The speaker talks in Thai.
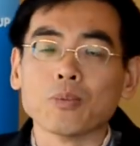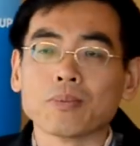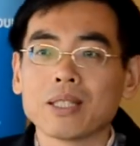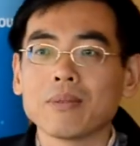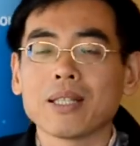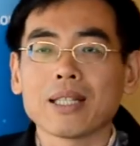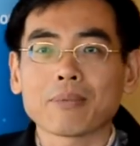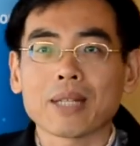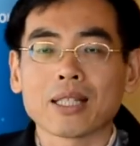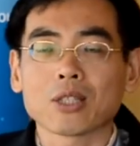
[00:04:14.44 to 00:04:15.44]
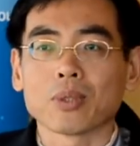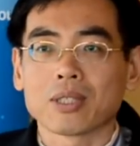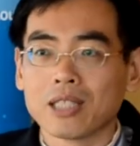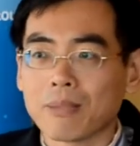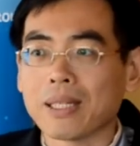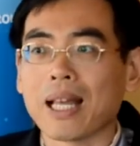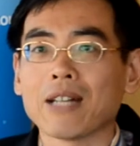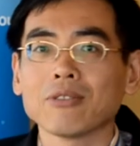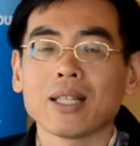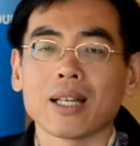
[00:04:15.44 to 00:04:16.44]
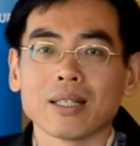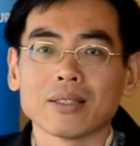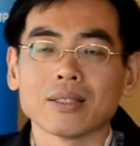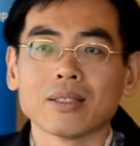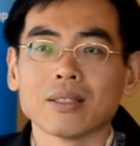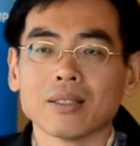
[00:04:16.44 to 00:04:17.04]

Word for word: ในกลุ่มที่ได้รับการตรวจเชื้อไปแล้วเนี่ย